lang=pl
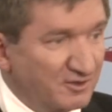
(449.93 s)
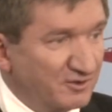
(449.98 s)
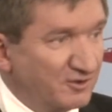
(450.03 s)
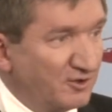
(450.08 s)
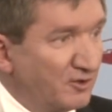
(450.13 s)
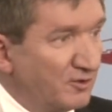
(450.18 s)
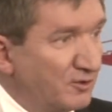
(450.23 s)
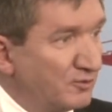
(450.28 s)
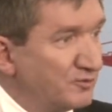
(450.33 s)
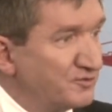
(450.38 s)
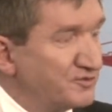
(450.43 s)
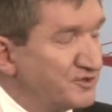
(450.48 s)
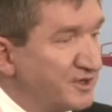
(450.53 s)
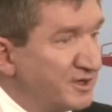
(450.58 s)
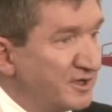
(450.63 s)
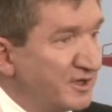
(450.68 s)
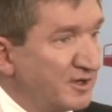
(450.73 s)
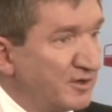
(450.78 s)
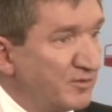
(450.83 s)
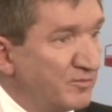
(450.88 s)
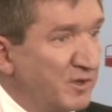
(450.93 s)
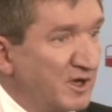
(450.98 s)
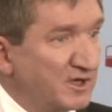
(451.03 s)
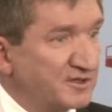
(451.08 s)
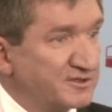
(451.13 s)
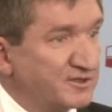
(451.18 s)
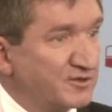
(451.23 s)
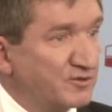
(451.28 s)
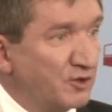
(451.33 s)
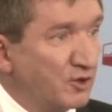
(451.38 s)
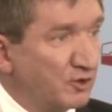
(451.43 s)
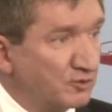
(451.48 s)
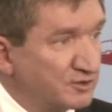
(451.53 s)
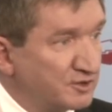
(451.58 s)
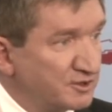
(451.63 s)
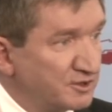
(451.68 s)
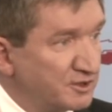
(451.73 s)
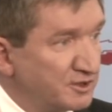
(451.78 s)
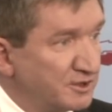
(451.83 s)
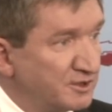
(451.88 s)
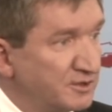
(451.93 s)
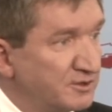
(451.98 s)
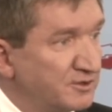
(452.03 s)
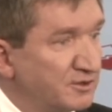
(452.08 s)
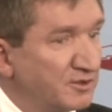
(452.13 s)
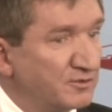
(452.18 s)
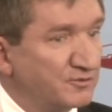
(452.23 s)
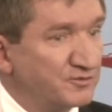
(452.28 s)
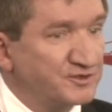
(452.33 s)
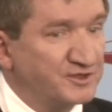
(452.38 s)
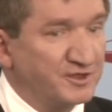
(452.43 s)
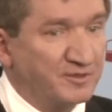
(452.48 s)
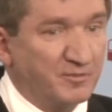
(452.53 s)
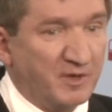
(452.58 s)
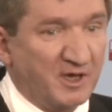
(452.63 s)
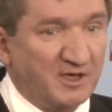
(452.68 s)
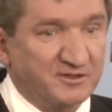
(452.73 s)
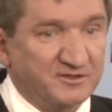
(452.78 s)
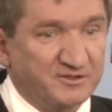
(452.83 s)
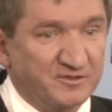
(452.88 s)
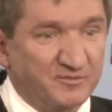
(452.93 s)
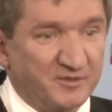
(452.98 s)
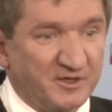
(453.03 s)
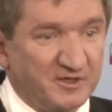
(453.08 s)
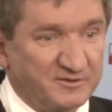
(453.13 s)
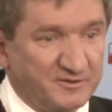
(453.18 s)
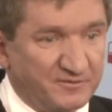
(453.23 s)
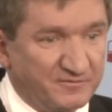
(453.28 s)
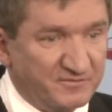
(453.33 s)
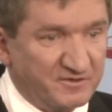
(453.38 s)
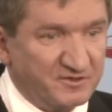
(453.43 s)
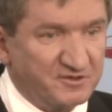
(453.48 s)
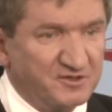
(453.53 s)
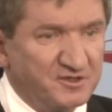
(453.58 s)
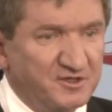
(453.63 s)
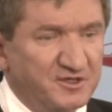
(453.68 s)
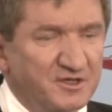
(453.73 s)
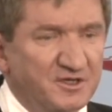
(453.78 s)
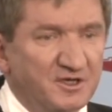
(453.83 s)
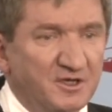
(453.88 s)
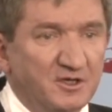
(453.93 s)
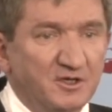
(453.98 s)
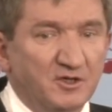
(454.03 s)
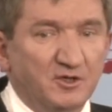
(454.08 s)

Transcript: To ludzie bardzo godni, to ludzie bardzo pracowici,